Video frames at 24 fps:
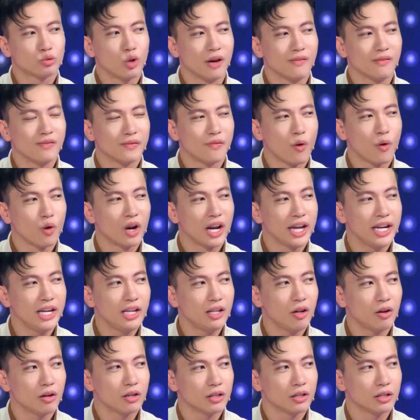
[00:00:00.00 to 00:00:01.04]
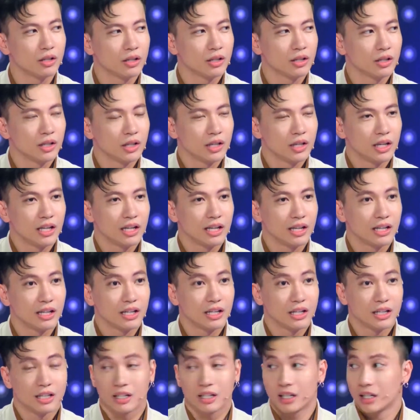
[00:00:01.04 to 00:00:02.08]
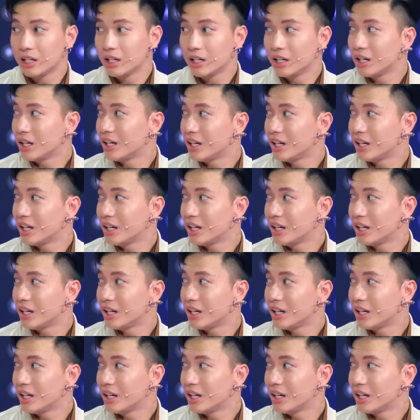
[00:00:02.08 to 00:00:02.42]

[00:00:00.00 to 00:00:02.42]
mâu thuẫn và vô lý thôi trời là Đúng sao nào